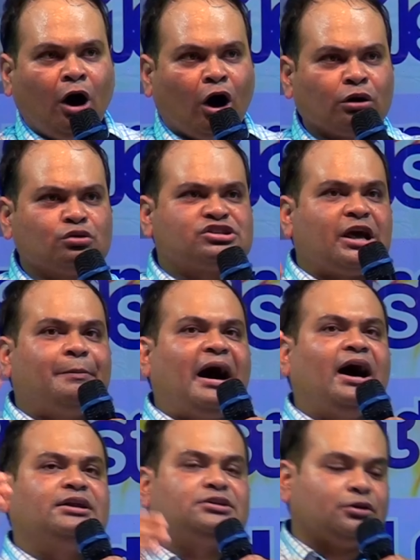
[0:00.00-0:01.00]
और उसके
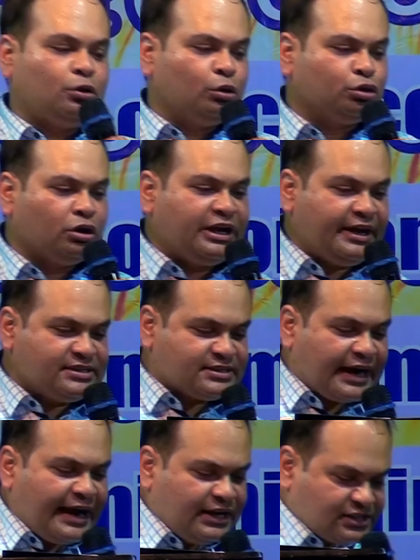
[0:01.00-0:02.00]
बाद उन्होंने
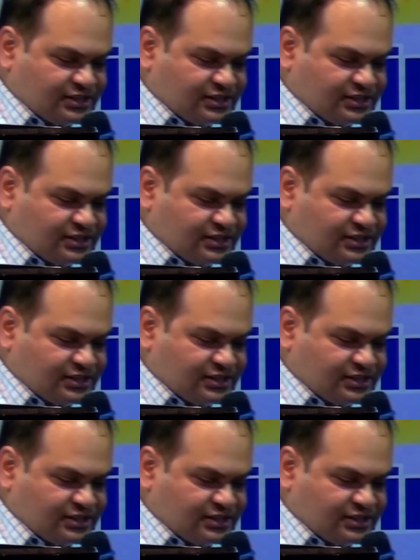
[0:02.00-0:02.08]
इजरायली